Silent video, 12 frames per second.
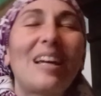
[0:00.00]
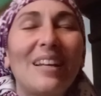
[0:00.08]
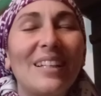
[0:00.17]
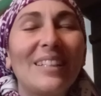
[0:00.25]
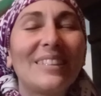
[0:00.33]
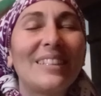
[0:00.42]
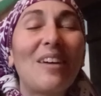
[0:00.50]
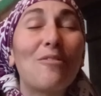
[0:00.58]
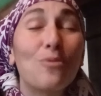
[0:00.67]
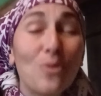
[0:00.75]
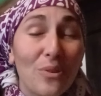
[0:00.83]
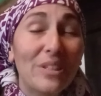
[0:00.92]
ta, ta
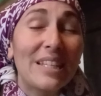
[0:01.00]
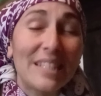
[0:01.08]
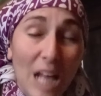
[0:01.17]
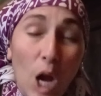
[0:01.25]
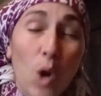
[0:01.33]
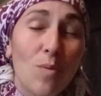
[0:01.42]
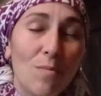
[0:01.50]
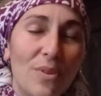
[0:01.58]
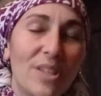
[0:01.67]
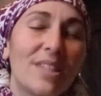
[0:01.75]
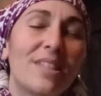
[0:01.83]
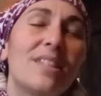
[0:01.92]
volonté
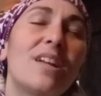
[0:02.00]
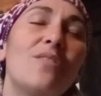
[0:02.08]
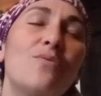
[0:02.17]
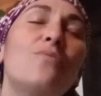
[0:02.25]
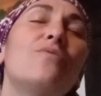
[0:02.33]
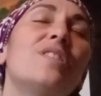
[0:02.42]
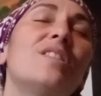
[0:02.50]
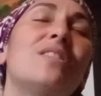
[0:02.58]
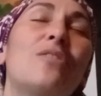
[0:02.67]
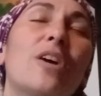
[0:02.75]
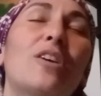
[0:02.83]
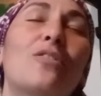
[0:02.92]
s'accomplisse dans nos vies,
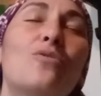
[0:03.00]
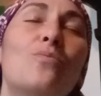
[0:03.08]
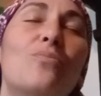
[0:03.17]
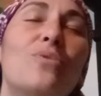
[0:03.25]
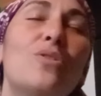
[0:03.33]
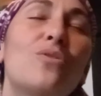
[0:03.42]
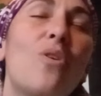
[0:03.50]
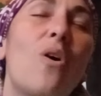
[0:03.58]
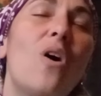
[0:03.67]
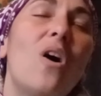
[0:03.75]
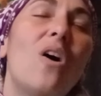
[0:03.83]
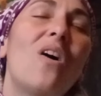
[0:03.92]
Seigneur, et que nous puissions